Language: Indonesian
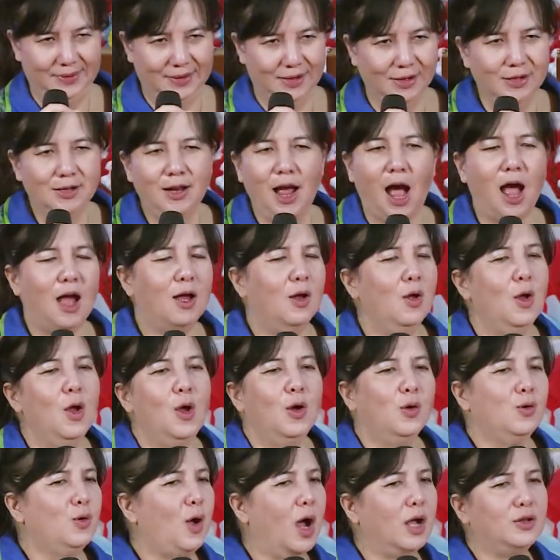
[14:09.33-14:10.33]
Enggak,
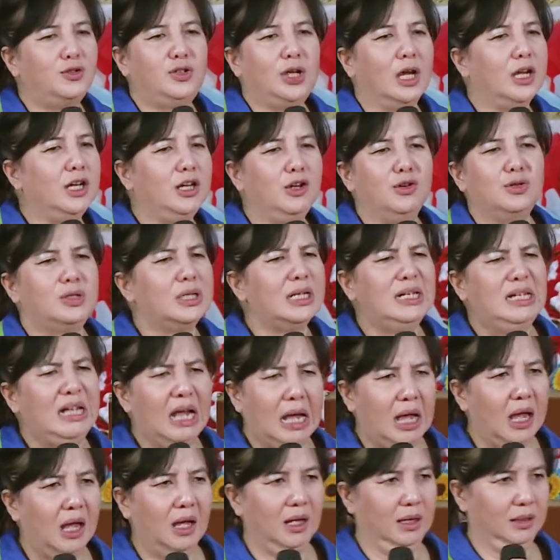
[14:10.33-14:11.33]
enggak genius,
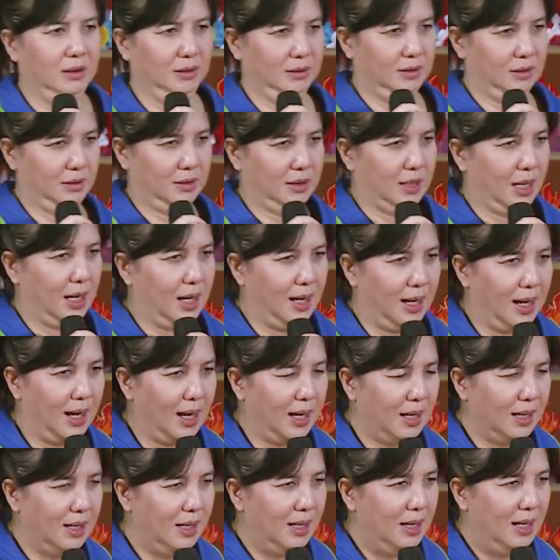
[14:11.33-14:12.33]
enggak. Saudara
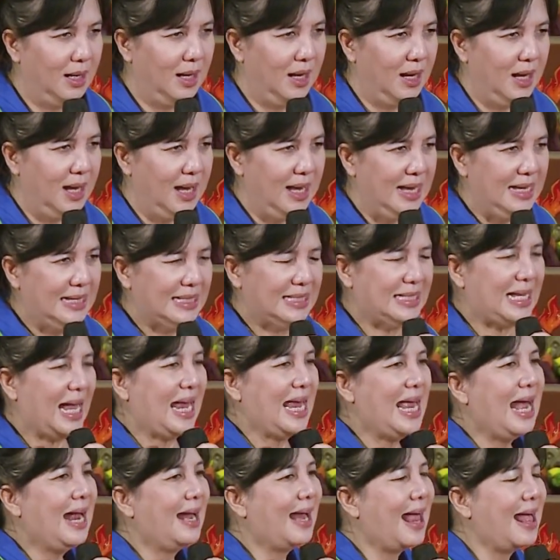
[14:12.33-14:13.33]
ya,
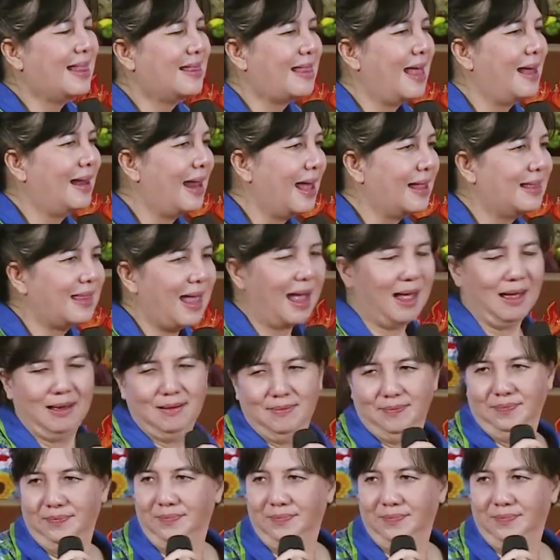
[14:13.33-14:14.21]
saya rata-rata.